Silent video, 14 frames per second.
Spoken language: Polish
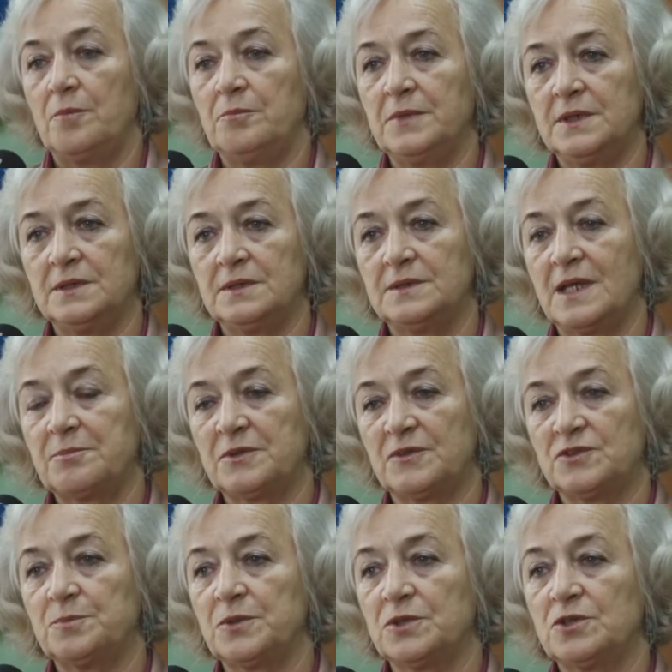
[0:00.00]
My
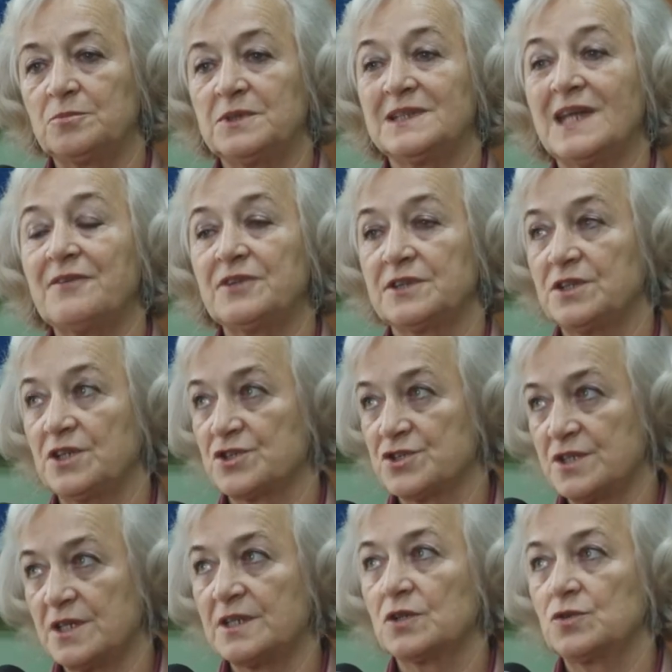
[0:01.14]
najprawdopodobniej nawet tych
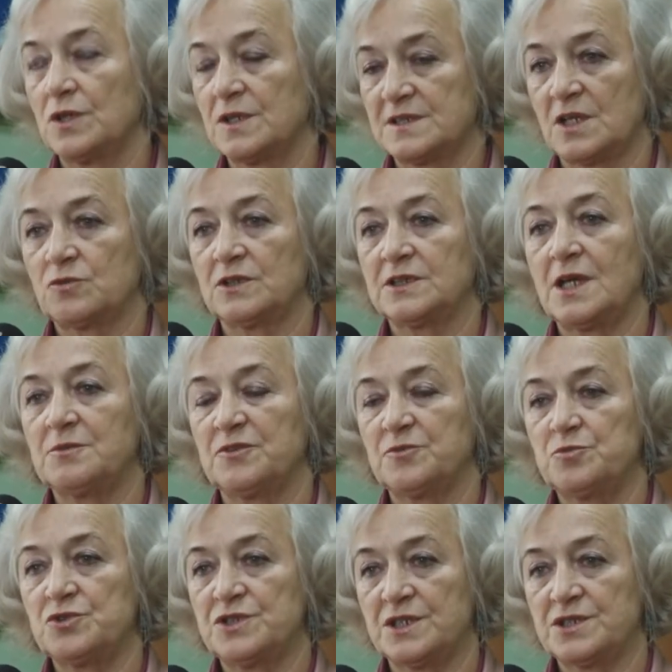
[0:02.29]
czterech, których zakładamy w
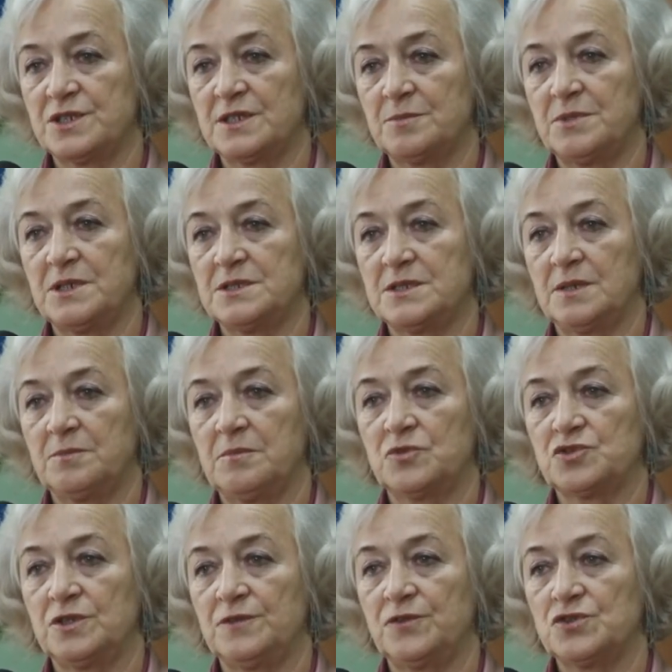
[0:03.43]
budżecie nie będzie
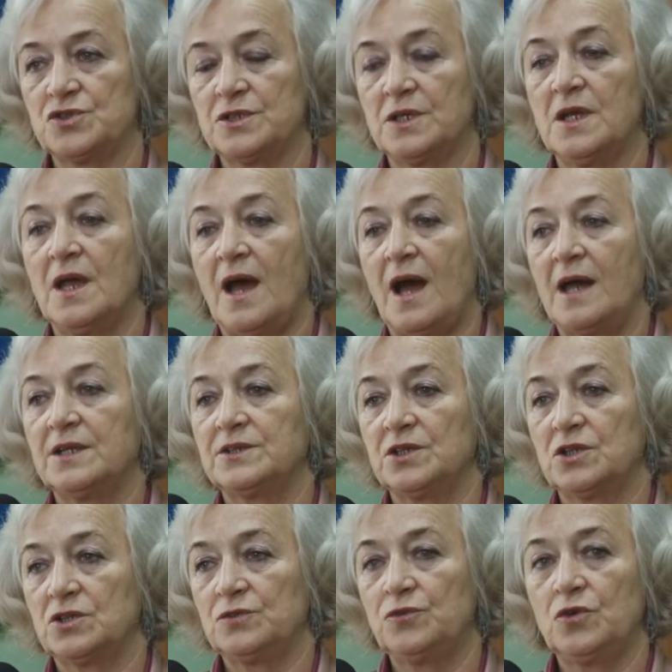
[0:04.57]
możliwości, ale
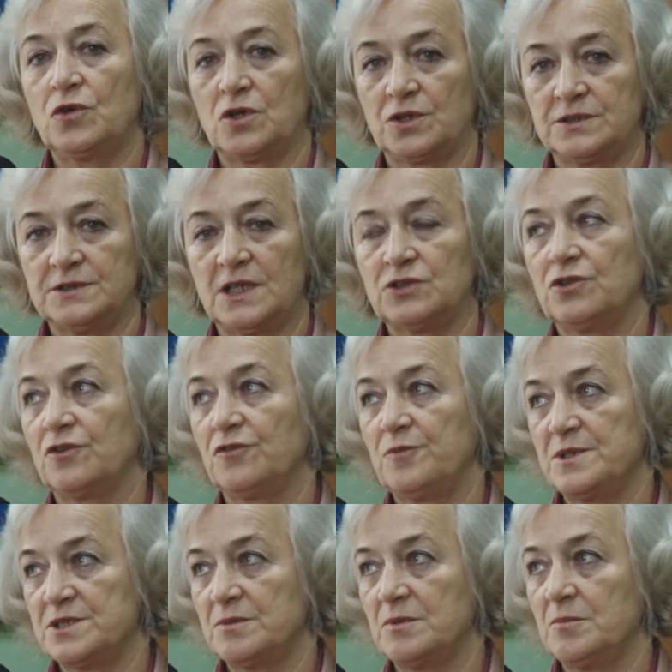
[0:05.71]
tych dwóch koordynatorów
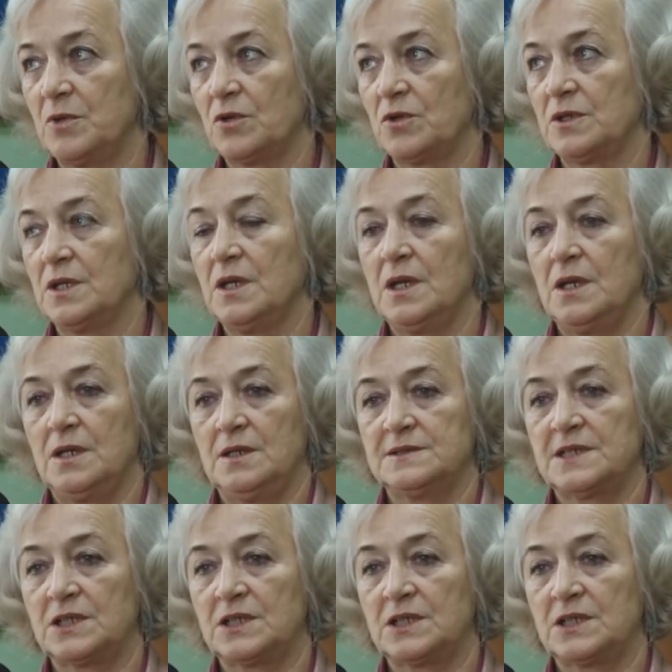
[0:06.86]
będziemy mogli e,